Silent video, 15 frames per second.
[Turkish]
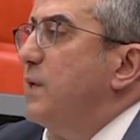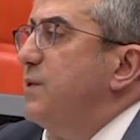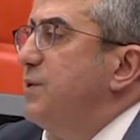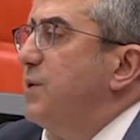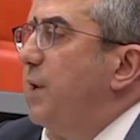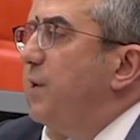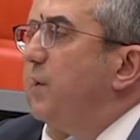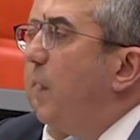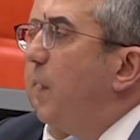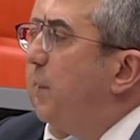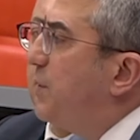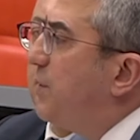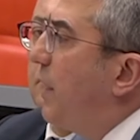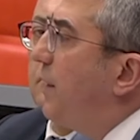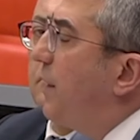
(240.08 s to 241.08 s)
boğazın yanına
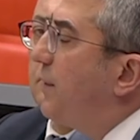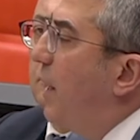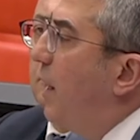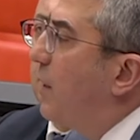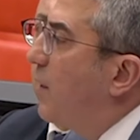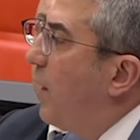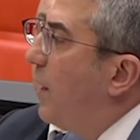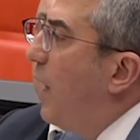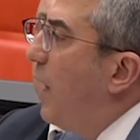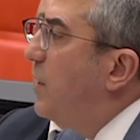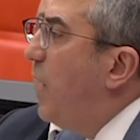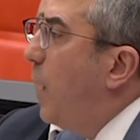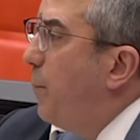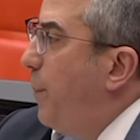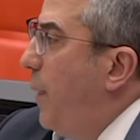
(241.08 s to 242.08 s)
bir tane daha
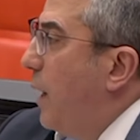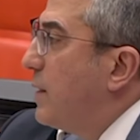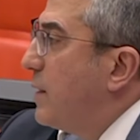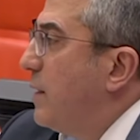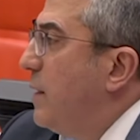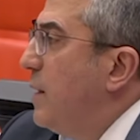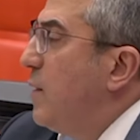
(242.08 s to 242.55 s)
kanal yapmak